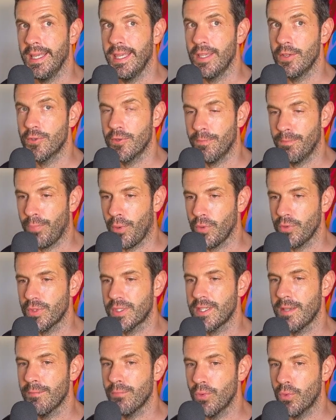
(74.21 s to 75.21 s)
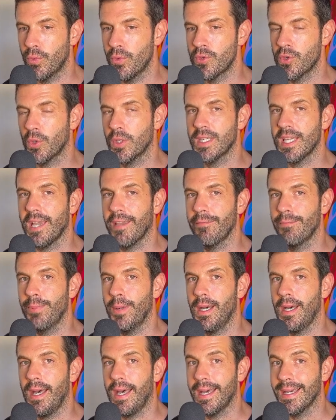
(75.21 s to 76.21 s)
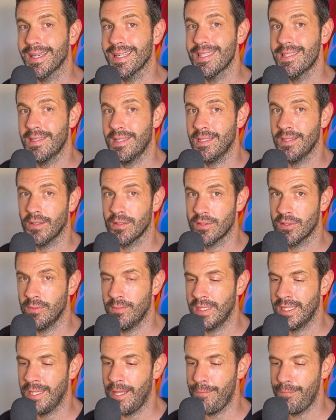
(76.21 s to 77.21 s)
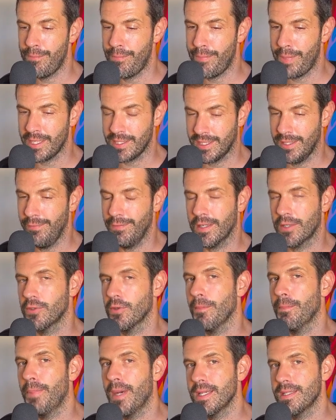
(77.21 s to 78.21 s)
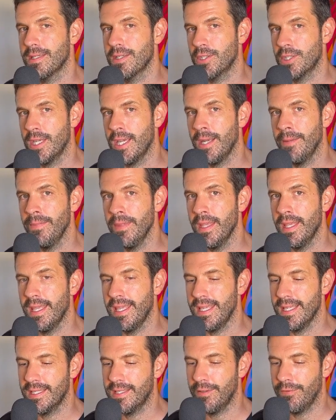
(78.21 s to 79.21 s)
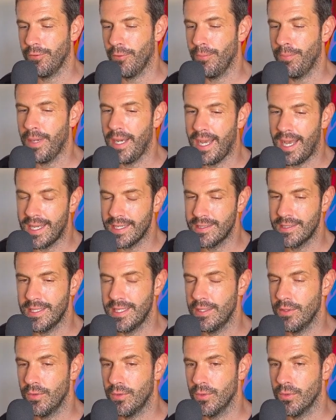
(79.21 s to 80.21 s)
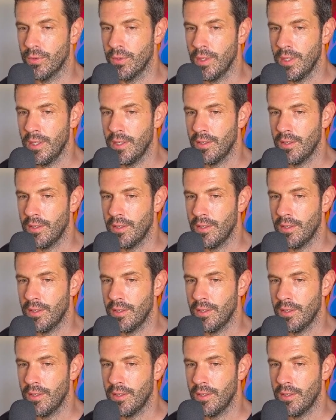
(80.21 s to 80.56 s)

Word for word: Et je pense qu'il y a beaucoup de gens qui n'arrivent pas à rester dans ce domaine-là parce qu'ils facturent pas assez cher et qui font pas assez de.